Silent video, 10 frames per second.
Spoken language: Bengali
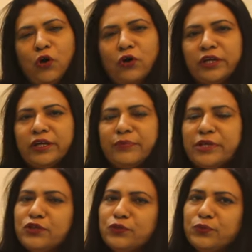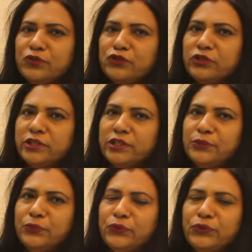অনেক বেশি উপযোগী একটি
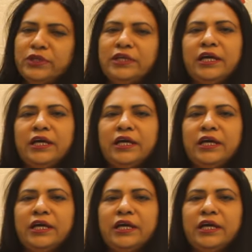বই